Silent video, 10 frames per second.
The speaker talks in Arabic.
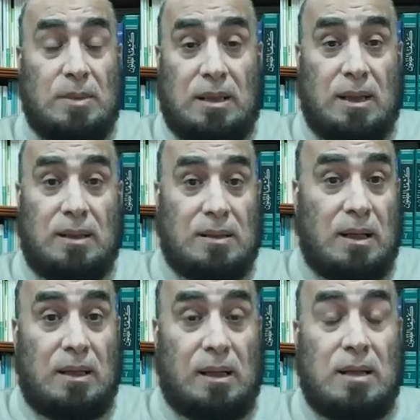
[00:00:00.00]
كان
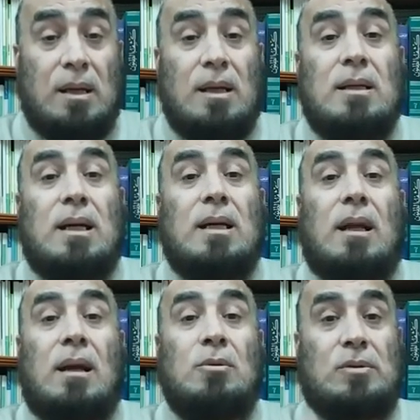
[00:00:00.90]
صغيرا كان
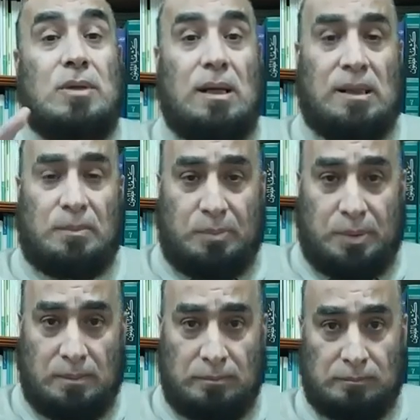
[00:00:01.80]
له صاحب
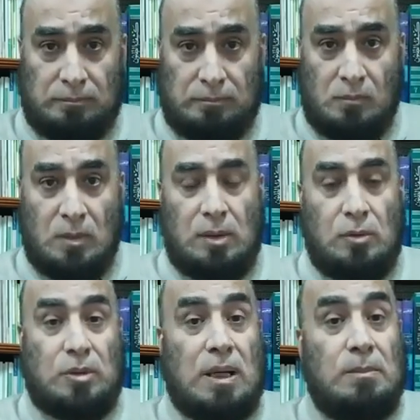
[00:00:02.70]

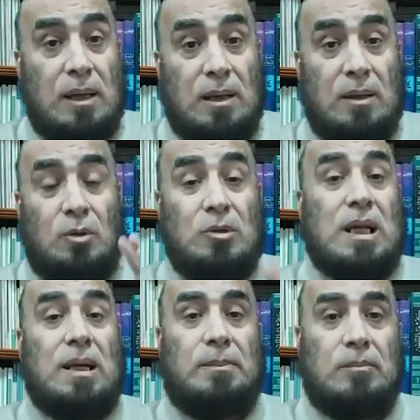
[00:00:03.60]
يسمى
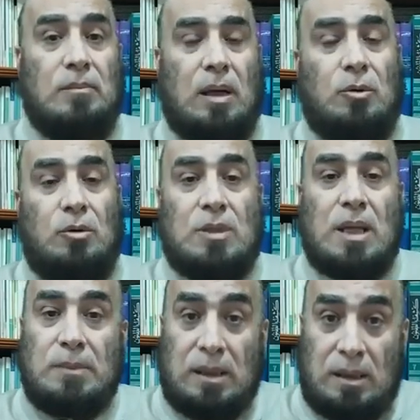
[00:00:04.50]
حسام أو
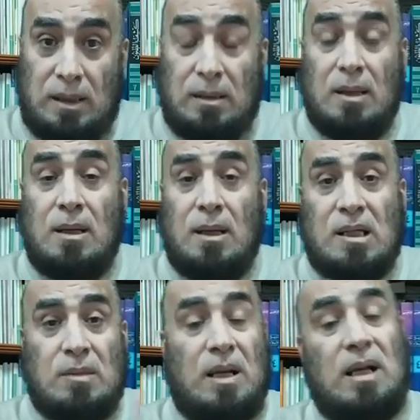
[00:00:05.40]
حسام الدين
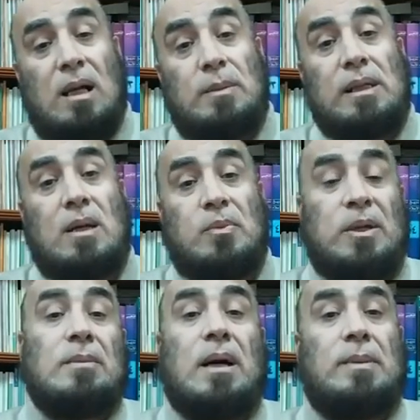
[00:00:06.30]
أصبح أميرا
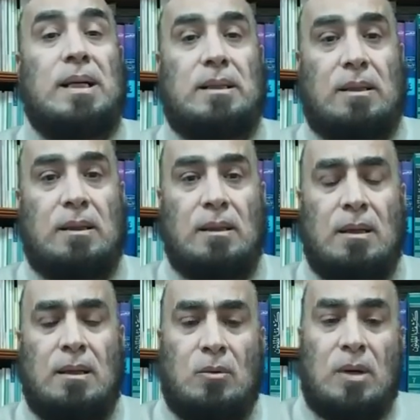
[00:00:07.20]
فيما بعد
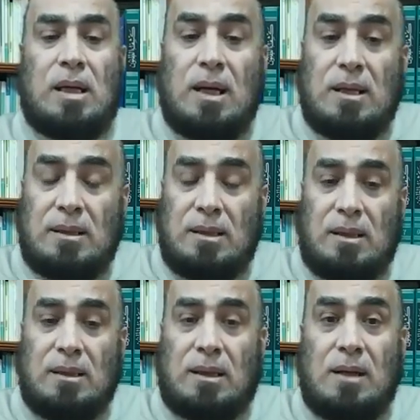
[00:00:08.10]
وكان
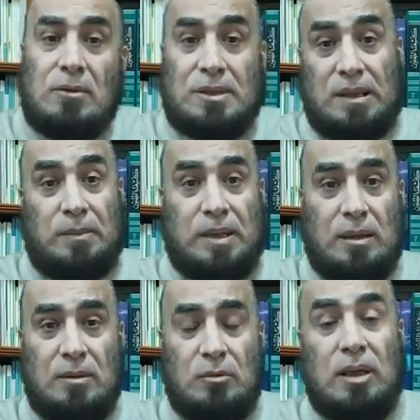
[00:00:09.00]
كانوا صبية
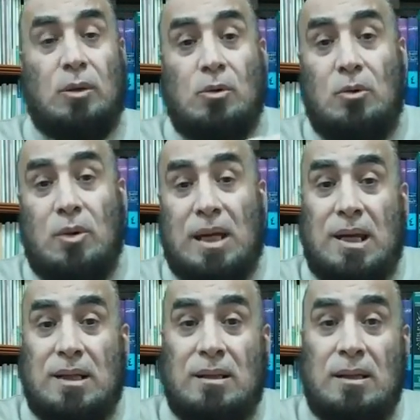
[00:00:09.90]
ويقول
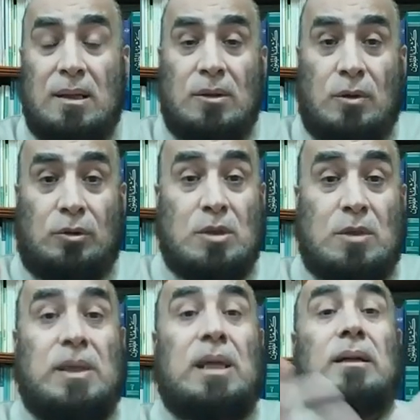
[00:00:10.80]
وكان قطز
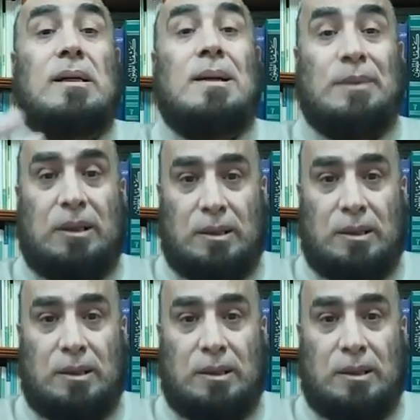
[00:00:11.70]
فيه قمل